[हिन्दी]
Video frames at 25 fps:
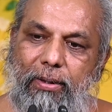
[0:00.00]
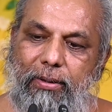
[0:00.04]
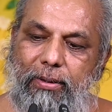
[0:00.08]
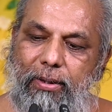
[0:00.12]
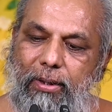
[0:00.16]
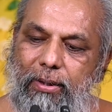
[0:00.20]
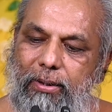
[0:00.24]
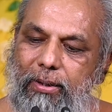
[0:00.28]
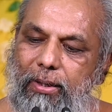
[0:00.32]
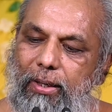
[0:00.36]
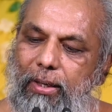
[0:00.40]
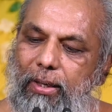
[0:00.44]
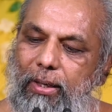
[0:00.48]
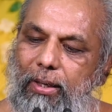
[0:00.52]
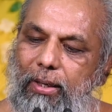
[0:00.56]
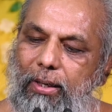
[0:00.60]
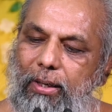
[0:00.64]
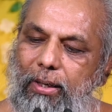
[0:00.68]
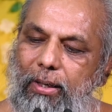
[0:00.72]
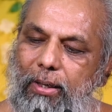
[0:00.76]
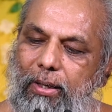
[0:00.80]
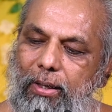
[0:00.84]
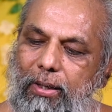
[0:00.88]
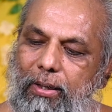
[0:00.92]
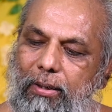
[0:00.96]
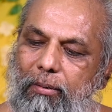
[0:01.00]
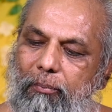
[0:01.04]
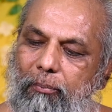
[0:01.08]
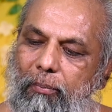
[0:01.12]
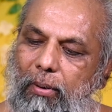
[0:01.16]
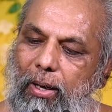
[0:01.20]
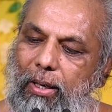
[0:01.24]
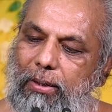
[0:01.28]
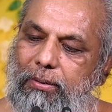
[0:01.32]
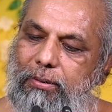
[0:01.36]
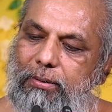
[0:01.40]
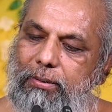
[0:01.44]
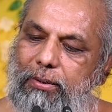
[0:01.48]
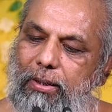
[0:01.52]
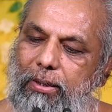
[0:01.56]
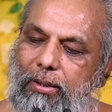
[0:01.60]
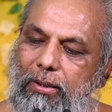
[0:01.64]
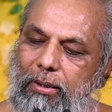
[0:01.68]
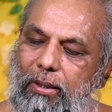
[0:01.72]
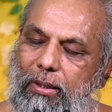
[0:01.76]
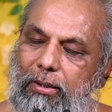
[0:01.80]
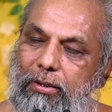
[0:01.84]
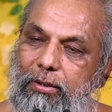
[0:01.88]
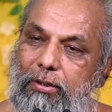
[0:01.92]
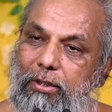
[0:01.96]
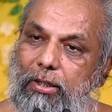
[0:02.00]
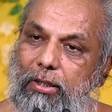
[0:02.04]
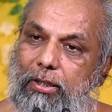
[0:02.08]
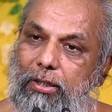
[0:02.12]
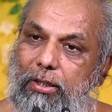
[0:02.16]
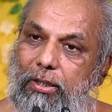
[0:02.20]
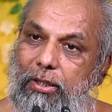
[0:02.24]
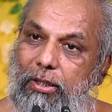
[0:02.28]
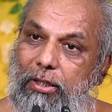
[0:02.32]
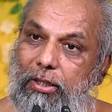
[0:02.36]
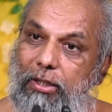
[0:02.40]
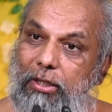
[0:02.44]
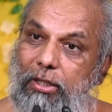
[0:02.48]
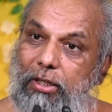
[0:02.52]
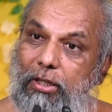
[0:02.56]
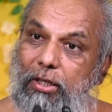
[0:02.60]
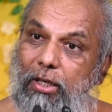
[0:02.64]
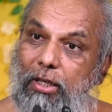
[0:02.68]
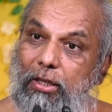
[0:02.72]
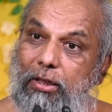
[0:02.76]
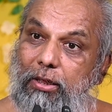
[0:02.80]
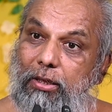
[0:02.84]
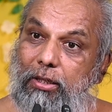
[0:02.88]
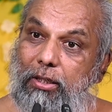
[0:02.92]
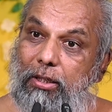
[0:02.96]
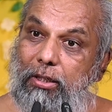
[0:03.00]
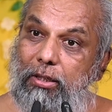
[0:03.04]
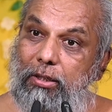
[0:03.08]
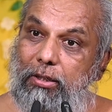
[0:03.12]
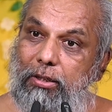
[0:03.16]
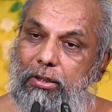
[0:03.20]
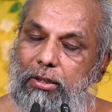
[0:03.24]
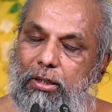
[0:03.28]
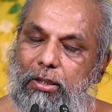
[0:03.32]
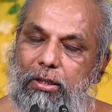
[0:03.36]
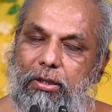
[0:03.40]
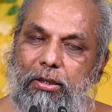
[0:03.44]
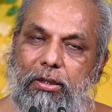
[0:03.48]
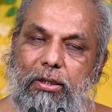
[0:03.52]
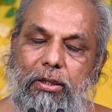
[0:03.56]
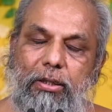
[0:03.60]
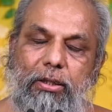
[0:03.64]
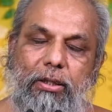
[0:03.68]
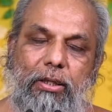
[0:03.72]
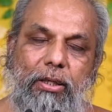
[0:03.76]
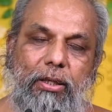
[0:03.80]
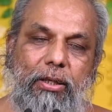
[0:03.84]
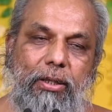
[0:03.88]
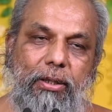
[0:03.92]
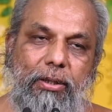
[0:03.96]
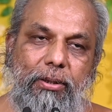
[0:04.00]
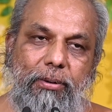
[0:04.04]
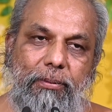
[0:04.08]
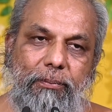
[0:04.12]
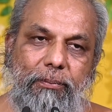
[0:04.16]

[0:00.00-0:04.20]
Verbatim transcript: देखिए बात सही है चक्की निरंतर चलती है